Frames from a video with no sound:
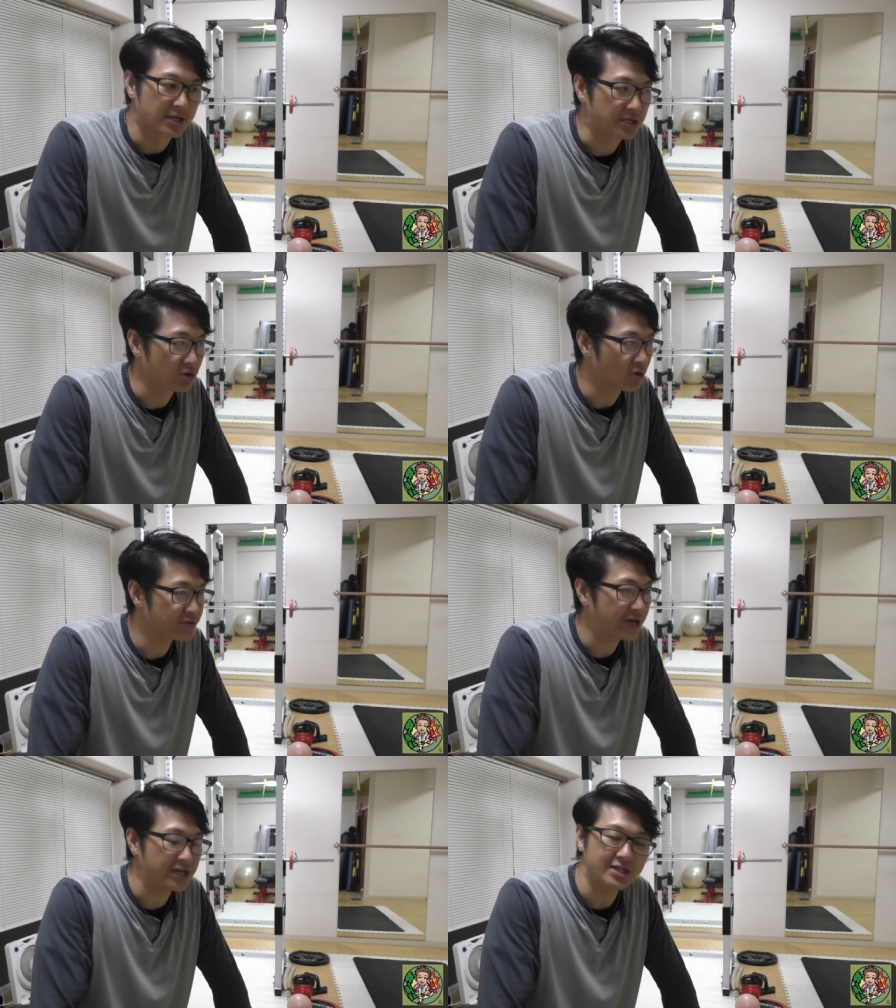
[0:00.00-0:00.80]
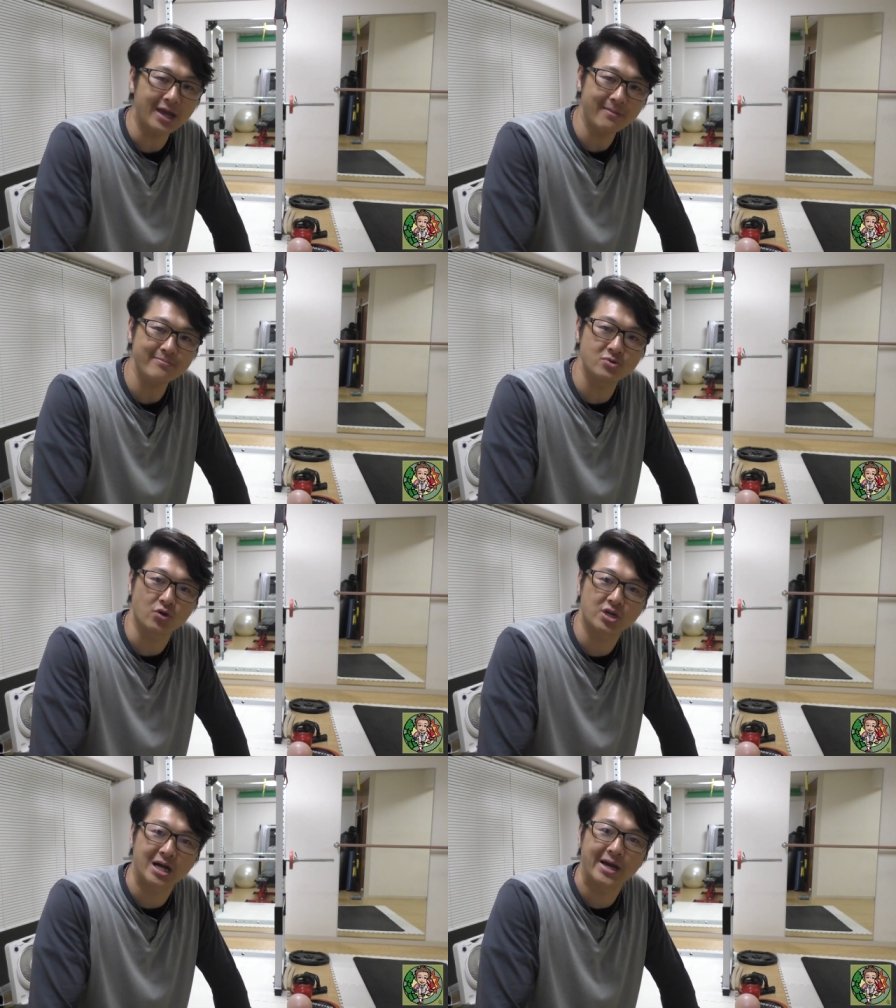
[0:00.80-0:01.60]
基本的に塩分を
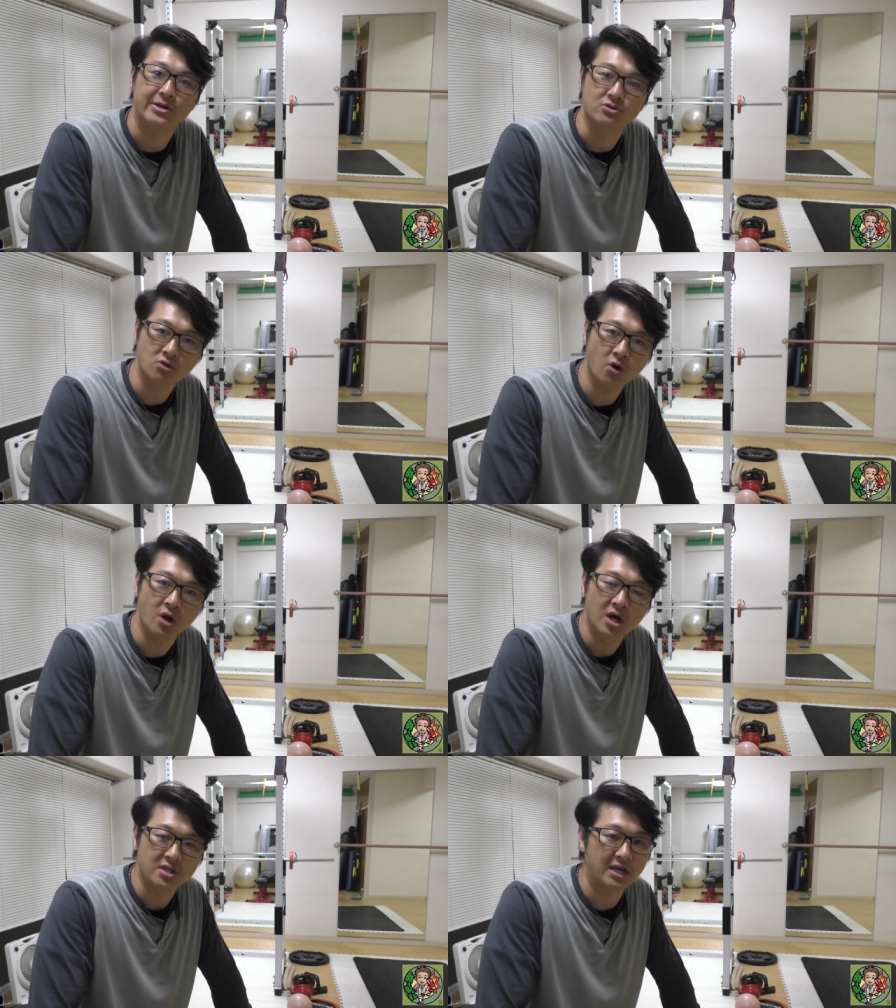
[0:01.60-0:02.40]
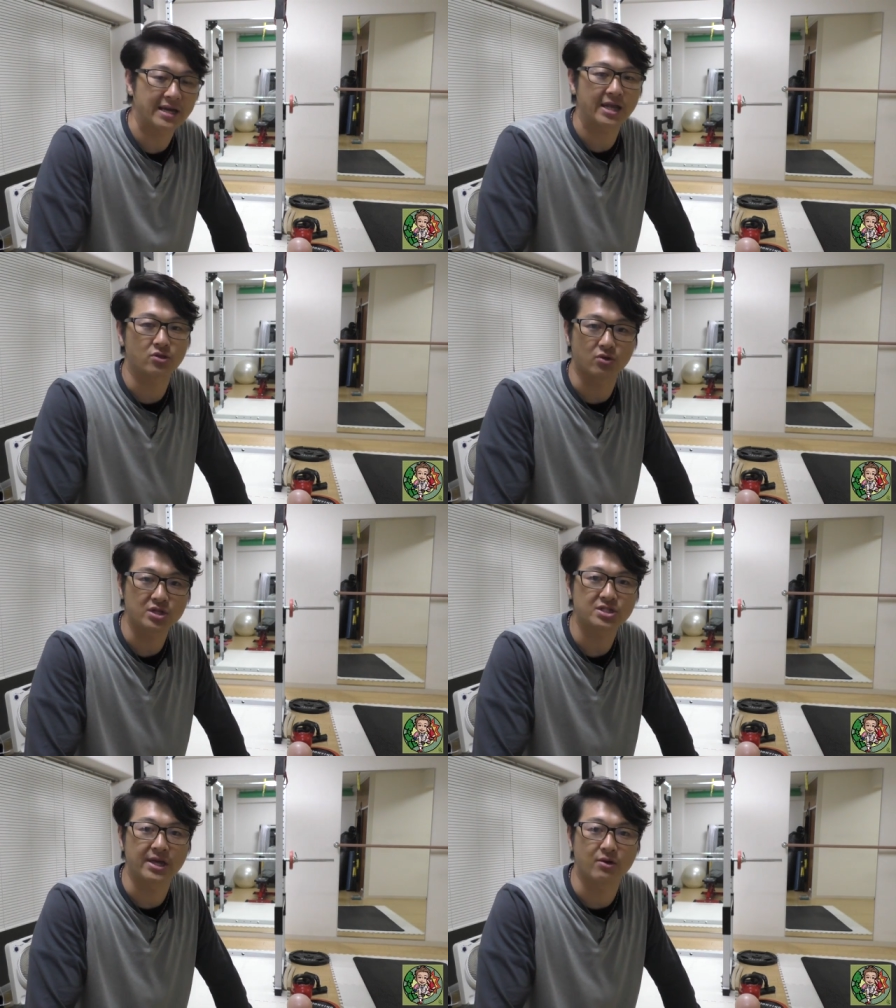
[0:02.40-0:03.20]
控えるとダイエット
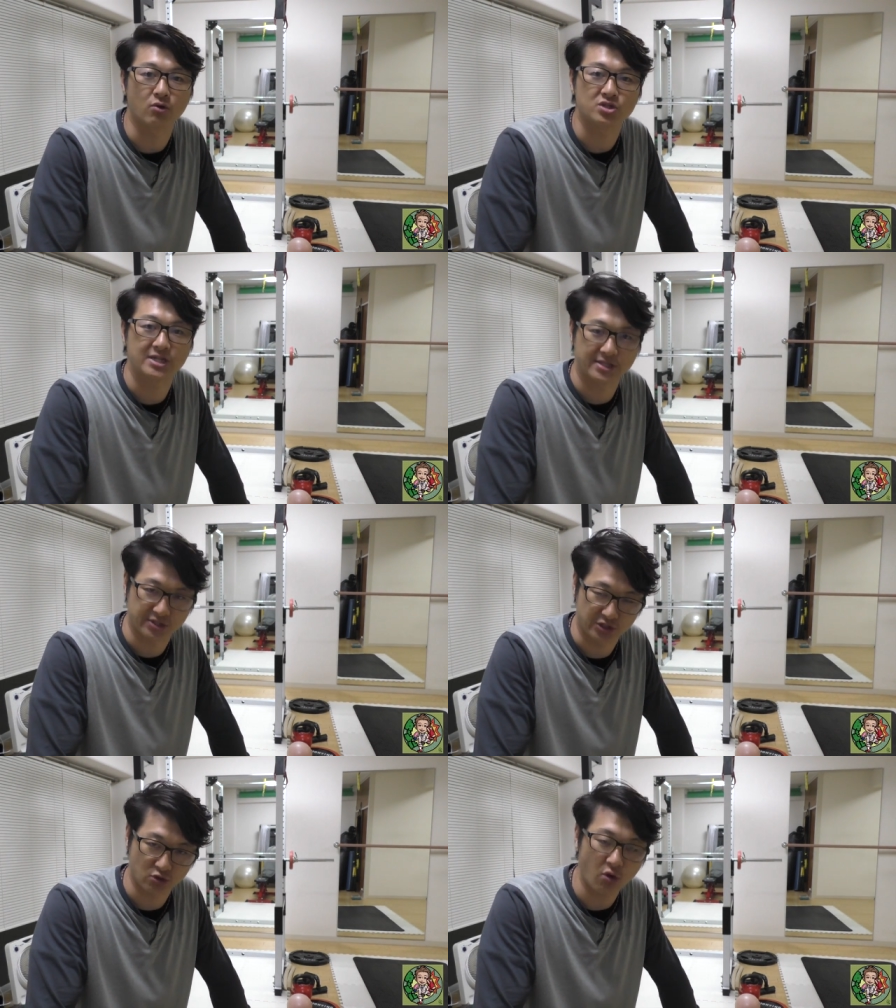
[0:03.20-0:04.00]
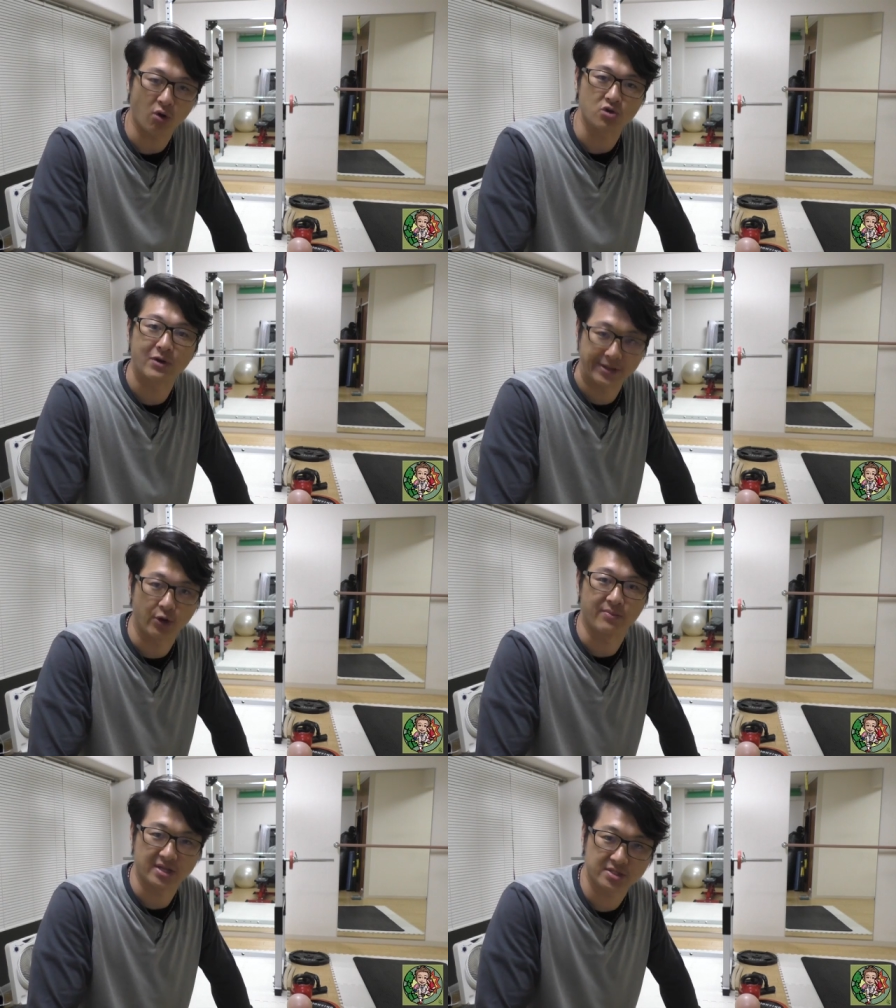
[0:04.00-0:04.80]
に成功しやすいと言われてお
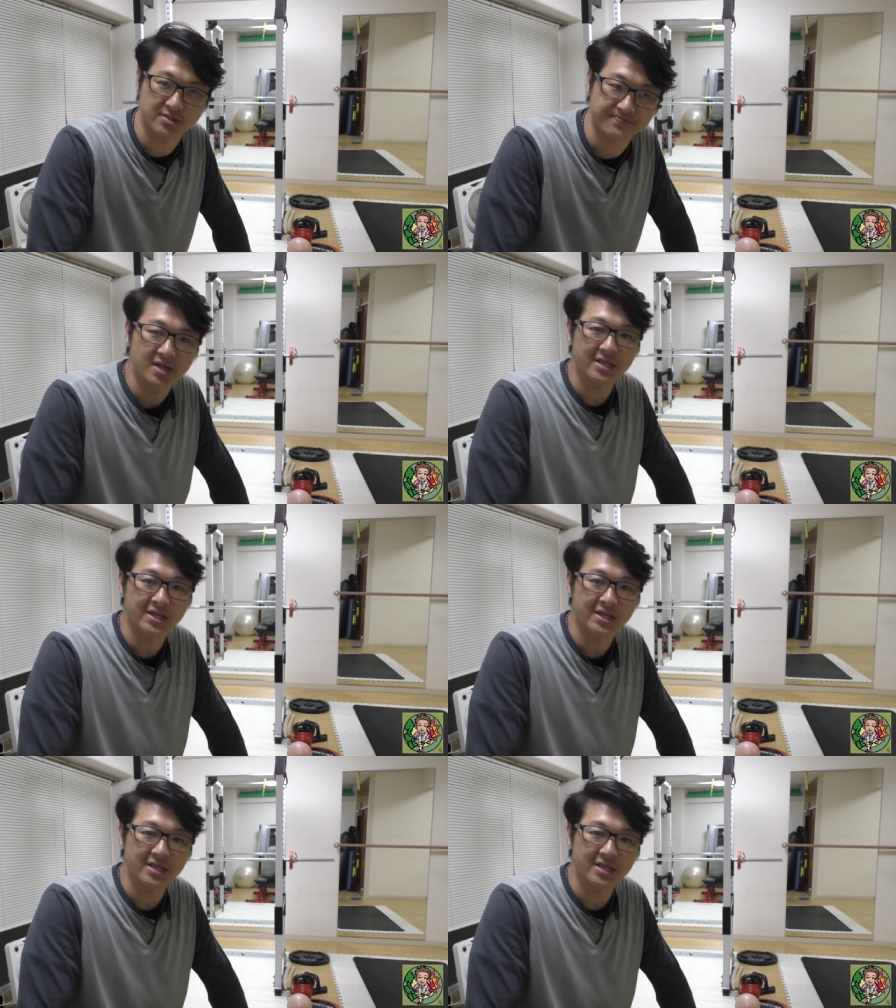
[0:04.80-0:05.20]
ります。